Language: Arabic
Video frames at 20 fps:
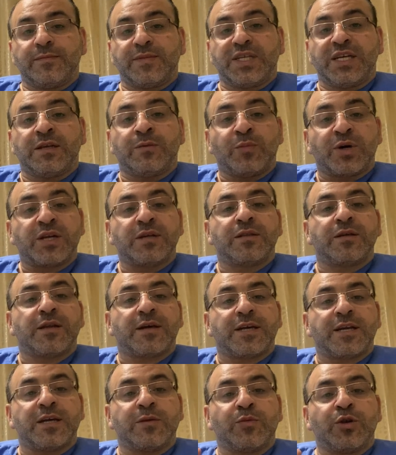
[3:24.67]
المريض
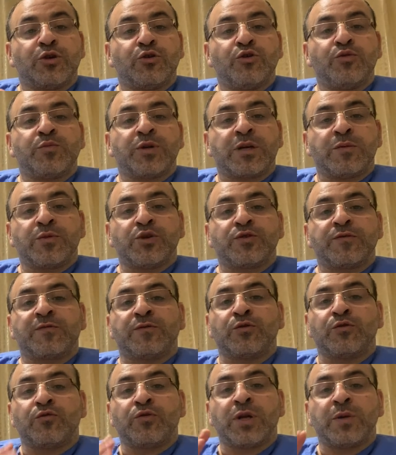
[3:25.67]
الغريب اللي عمرك ما
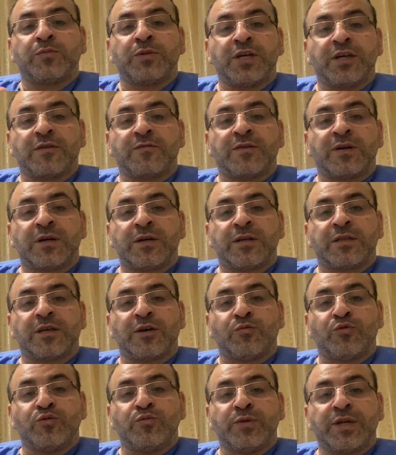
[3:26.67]
شفته ولا بتعرف جرعه
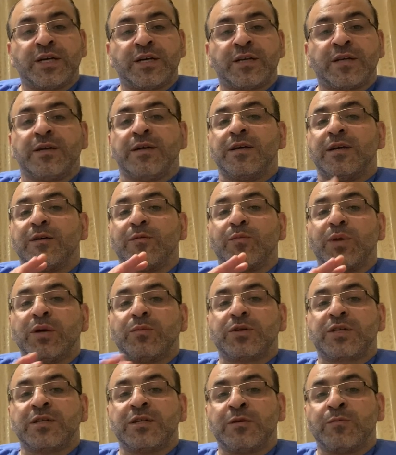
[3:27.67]
ابوه منين ما
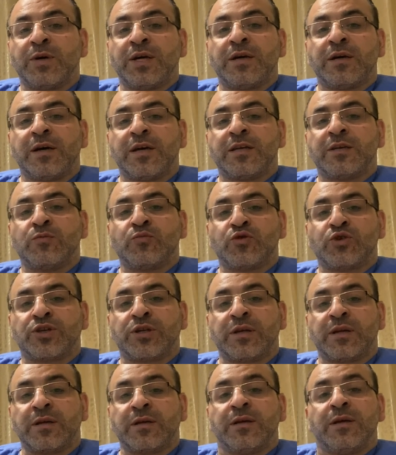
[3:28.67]
بصير معاه اي
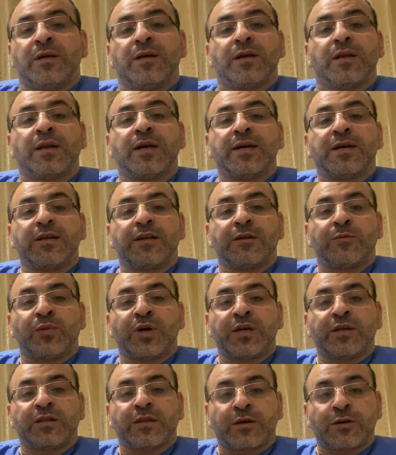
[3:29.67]
مشكله لكن
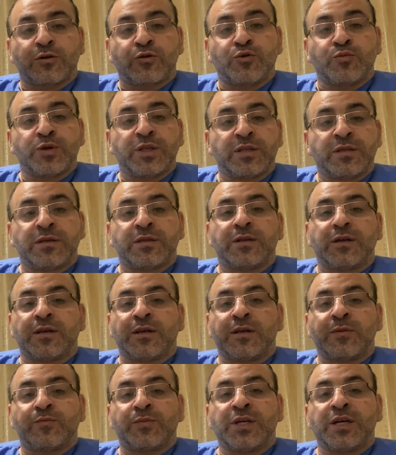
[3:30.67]
المريض الريكومندد
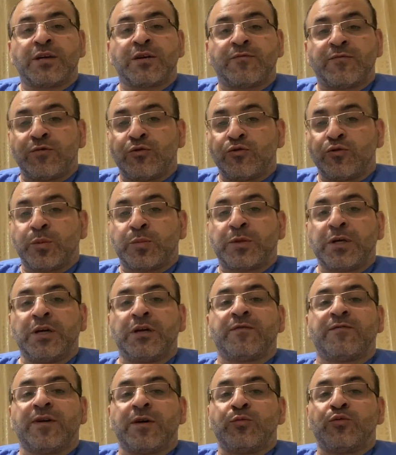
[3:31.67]
اللي بتعرفه
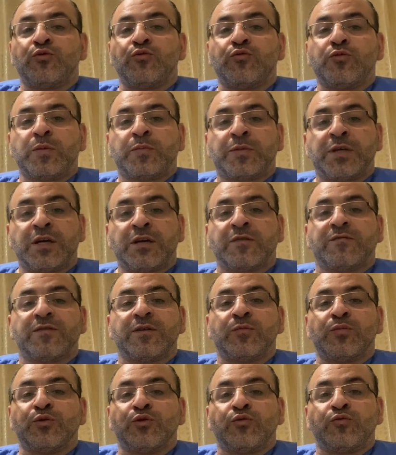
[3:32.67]
وبتعرف ابوه وبتعرف
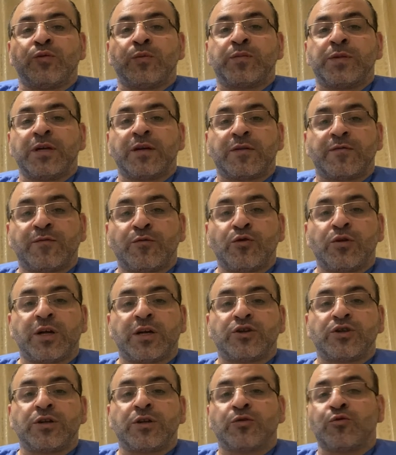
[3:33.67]
ابنه وبتعرف كل
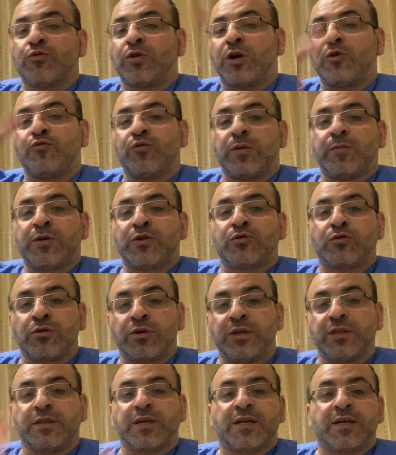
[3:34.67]
عشيرته اول ما يدخل
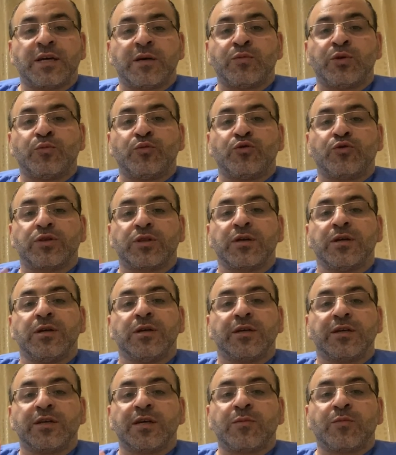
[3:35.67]
عندك يا بموت
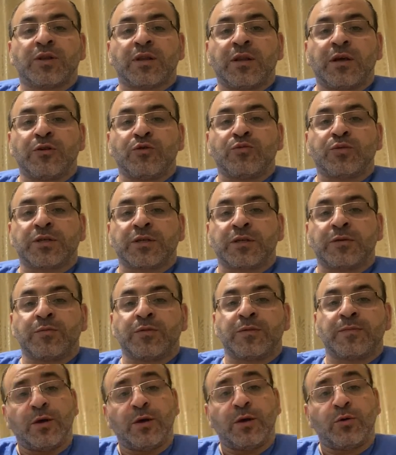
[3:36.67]
يا بيطلع له مصيبه
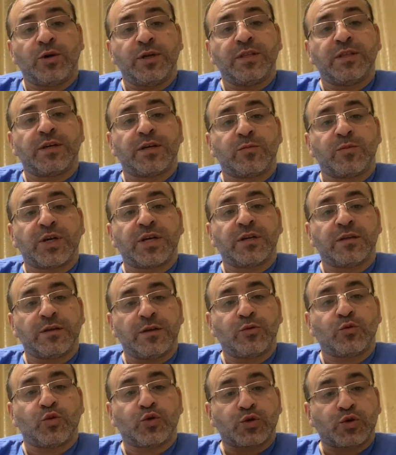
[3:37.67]
لو عندك مريض
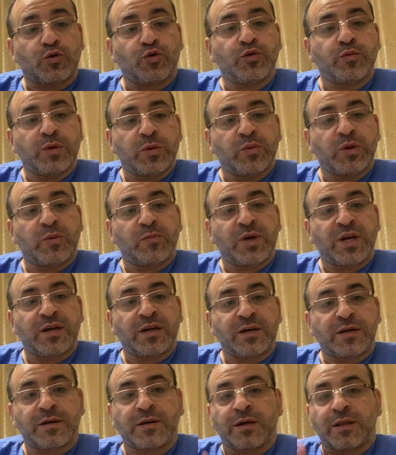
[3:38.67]
عنده صعوبه
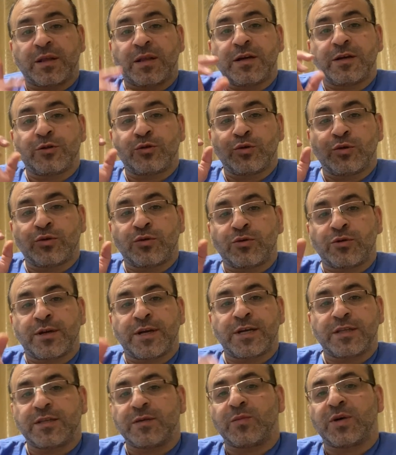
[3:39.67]
بالبلع رح تلاقي الدكتور
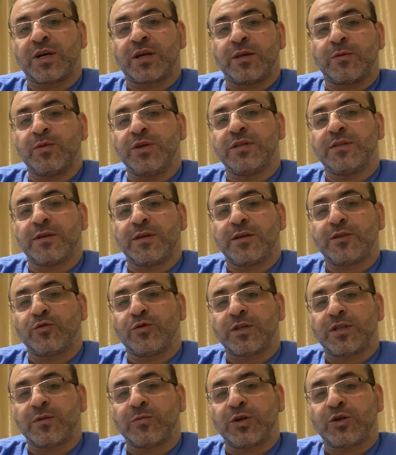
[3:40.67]
كاتب اغلبيه الادويه
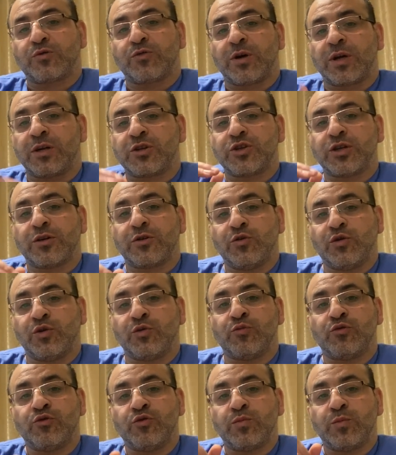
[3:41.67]
تبعته على شكل
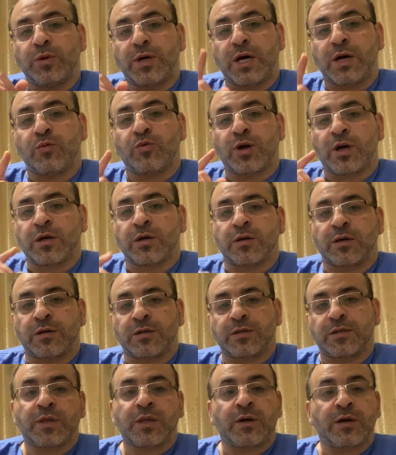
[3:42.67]
حبوب او
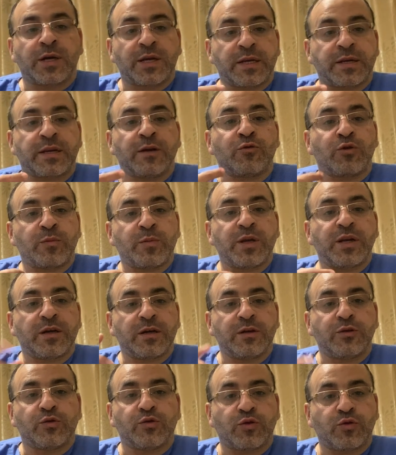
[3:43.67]
اقراص لكن لو البلع
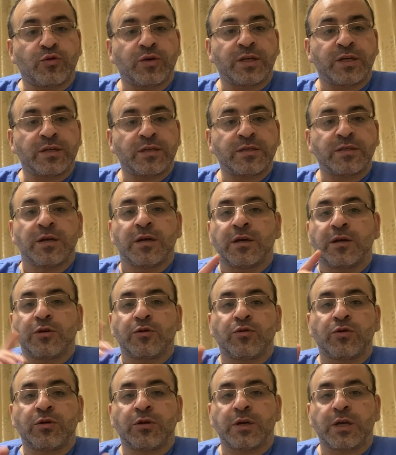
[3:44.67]
عنده كويس
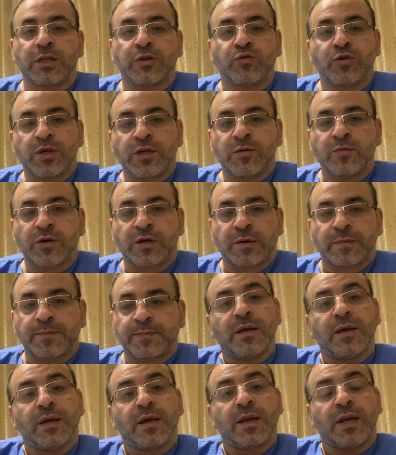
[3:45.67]
كل الادويه ابر
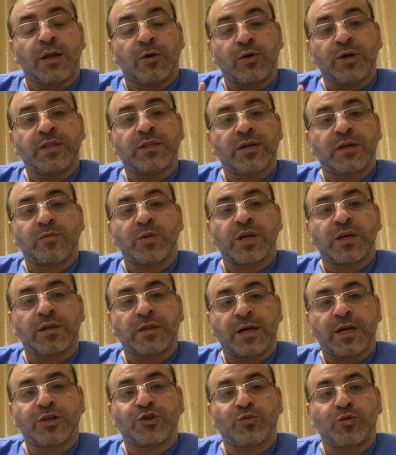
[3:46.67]
لو عندك مريض
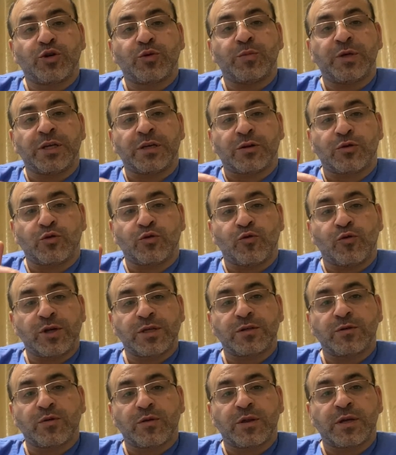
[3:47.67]
حجمه كبير
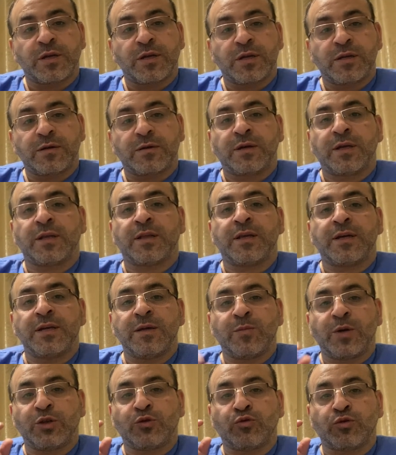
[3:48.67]
ووزنه ثقيل رح تلاقيه
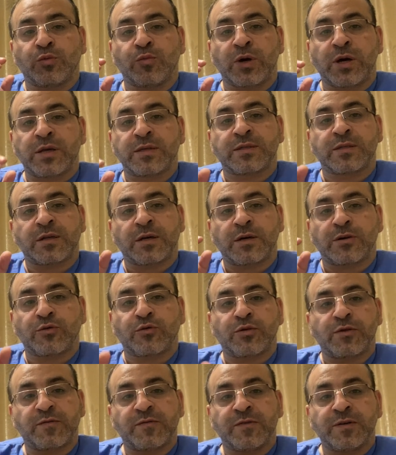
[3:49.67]
محطوط باصغر
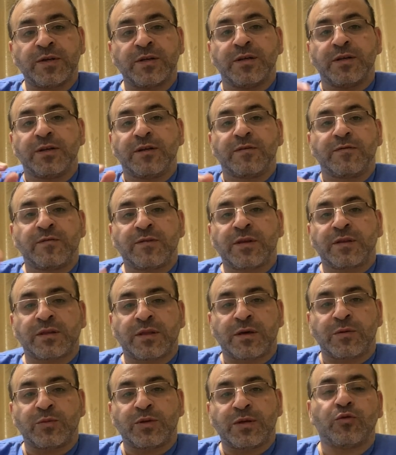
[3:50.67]
غرفه في
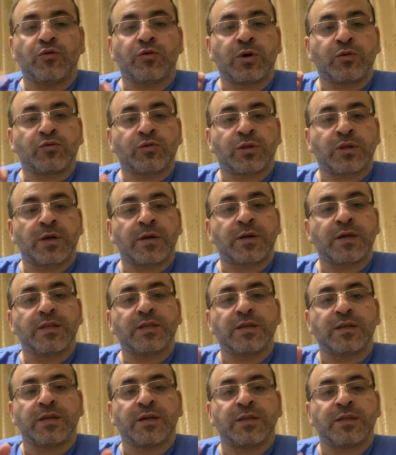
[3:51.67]
الطابق ولو اضطريت
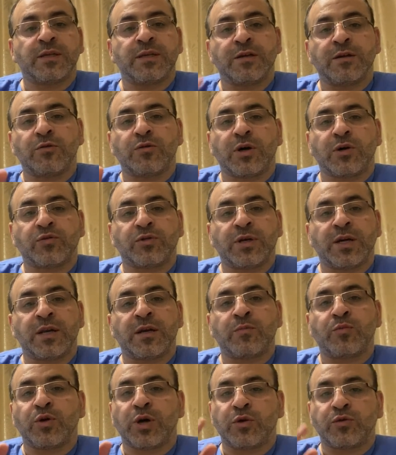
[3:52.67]
انك تنقله او
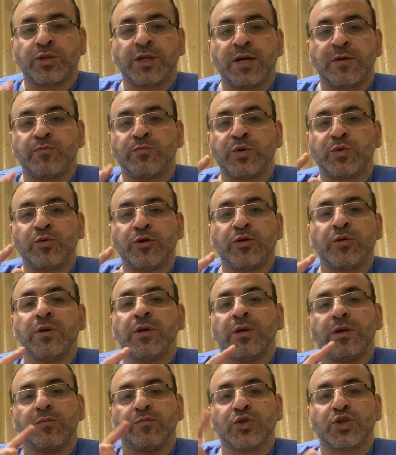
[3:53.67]
تقلبه او تحممه
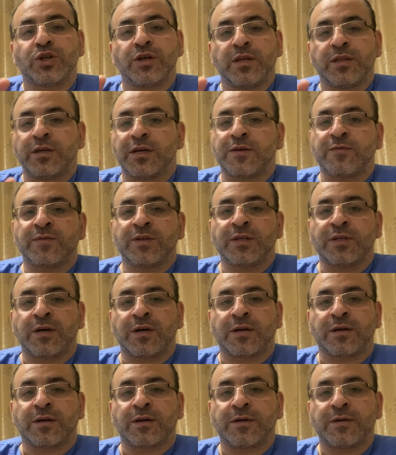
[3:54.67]
مش رح تعرف
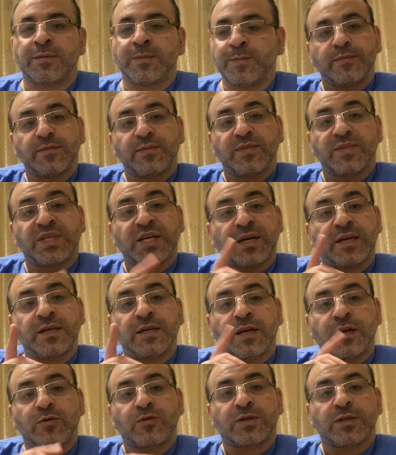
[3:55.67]
تتحرك تخيل
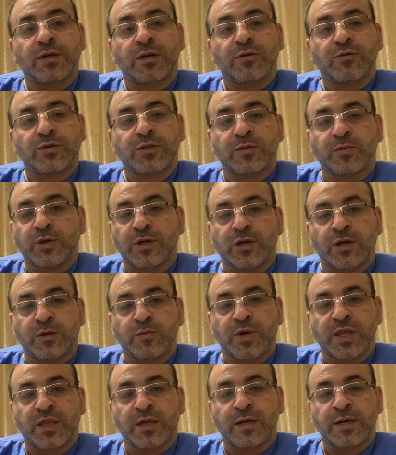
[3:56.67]
لو صار له سي بي ار
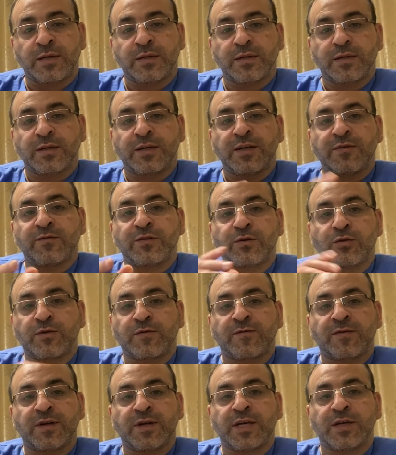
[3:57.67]
مثلا كيف
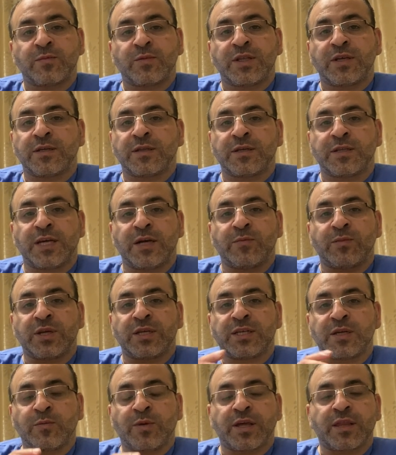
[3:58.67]
الغرفه هاي بدها تتحمل
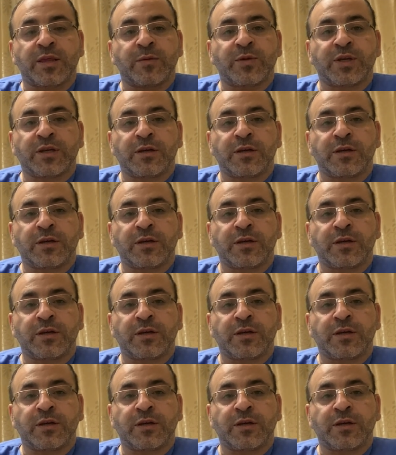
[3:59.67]
سبعة ثمانية